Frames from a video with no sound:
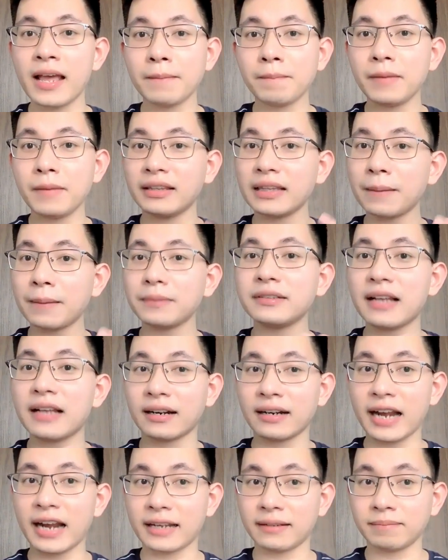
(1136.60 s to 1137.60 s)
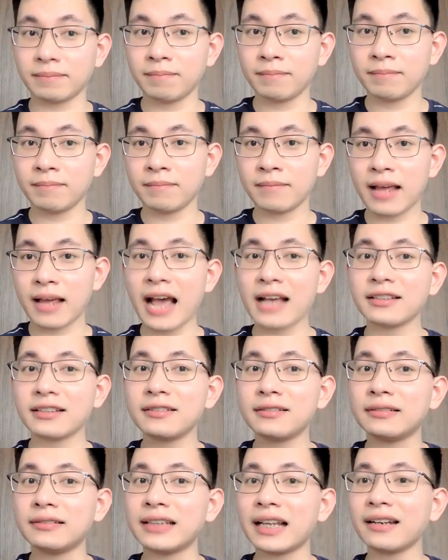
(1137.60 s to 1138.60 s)
Mị thắp sáng đèn, A
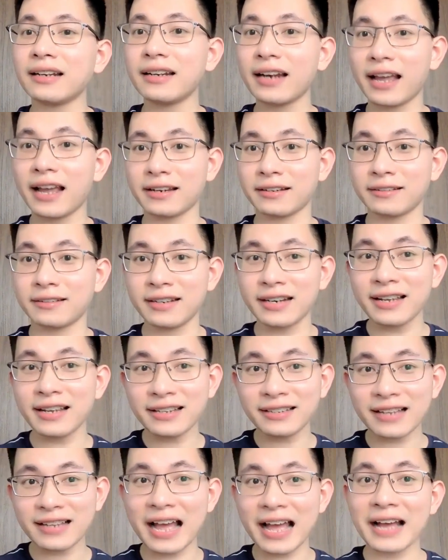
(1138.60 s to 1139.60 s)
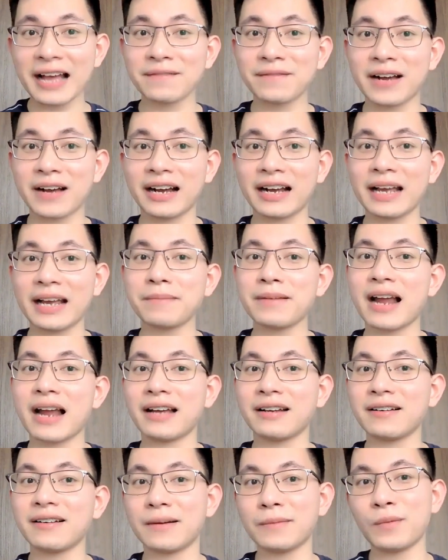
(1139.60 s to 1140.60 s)
Sử tắt đèn đi ra và khép lại
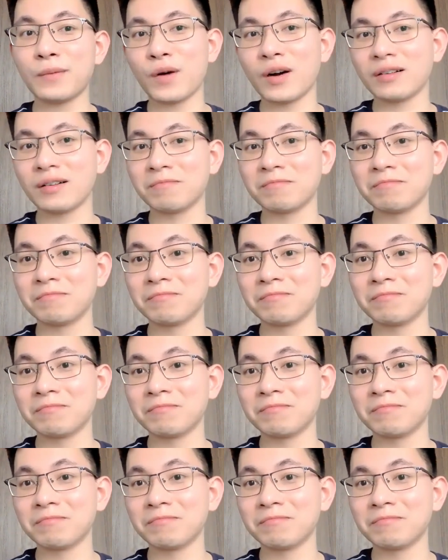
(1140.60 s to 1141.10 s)
cửa buồng.